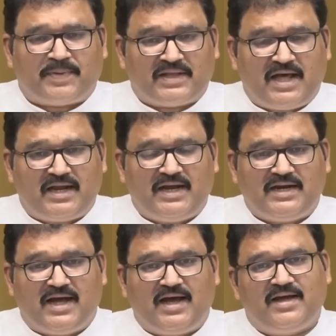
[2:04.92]
దేశ
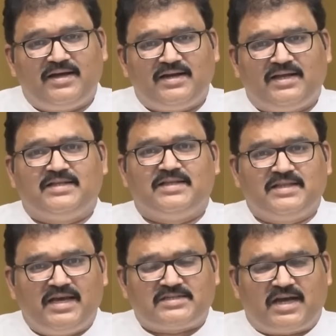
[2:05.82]
ప్రధాని అయినా
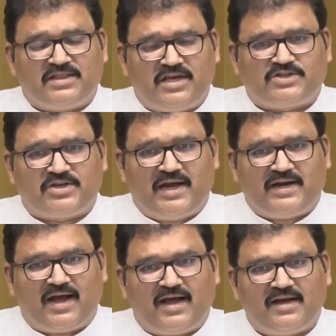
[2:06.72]
లేదంటే దేశ
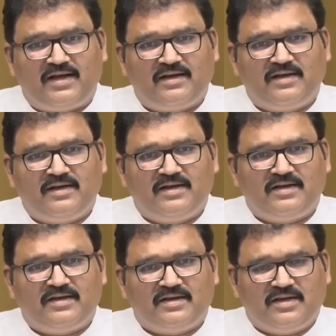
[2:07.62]
అధ్యక్షుడైనా
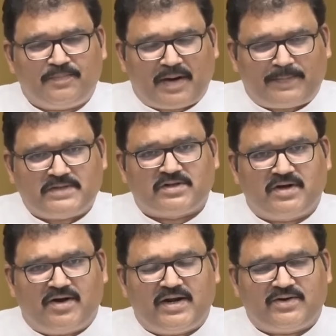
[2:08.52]
ఈ
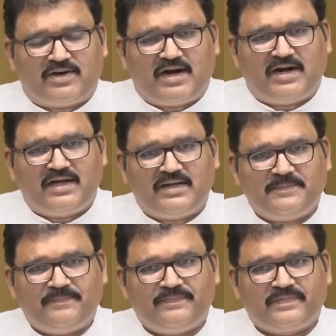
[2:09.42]
ప్రపంచంలో ఎవడైనా ఉన్నాడండి